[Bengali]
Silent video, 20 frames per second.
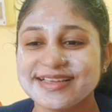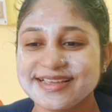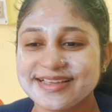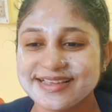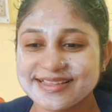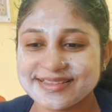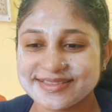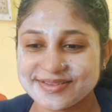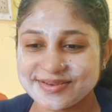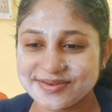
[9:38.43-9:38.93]

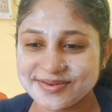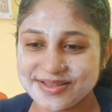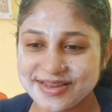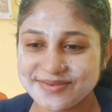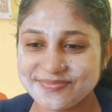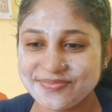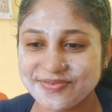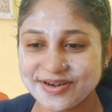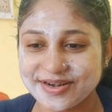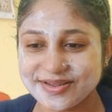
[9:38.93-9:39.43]
তো
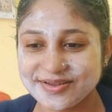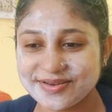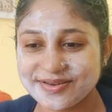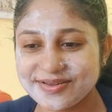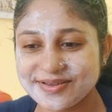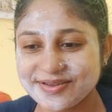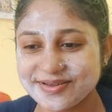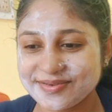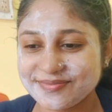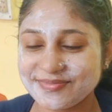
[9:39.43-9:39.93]
এরপরে হলো
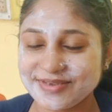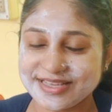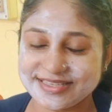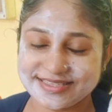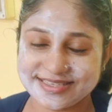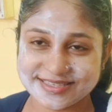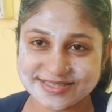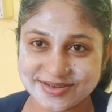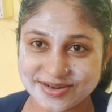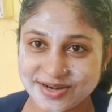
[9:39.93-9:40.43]

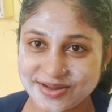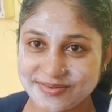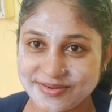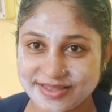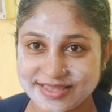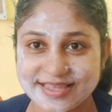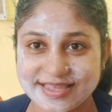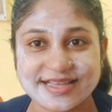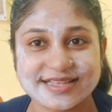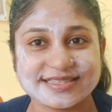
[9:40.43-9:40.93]
ম্যাসাজ করা
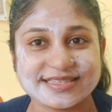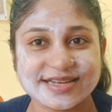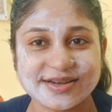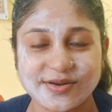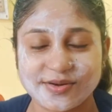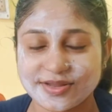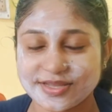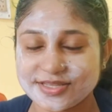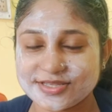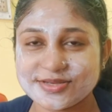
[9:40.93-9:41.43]
বাকি আছে আর
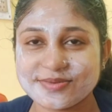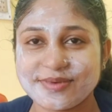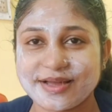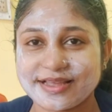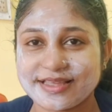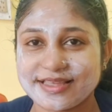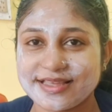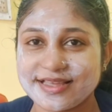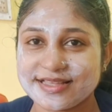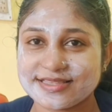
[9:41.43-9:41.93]
অনেক কিছু
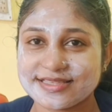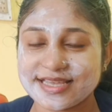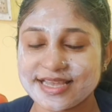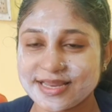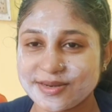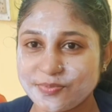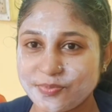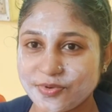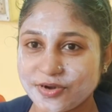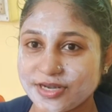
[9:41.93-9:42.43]
বাকি আছে
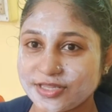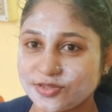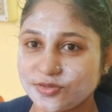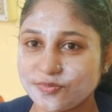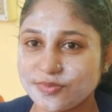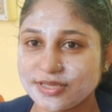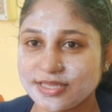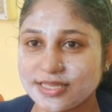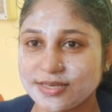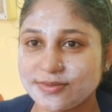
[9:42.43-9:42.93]
এরপরে তো
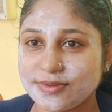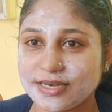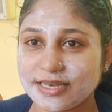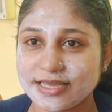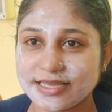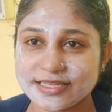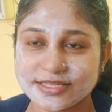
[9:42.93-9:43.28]
বিকেলবেলা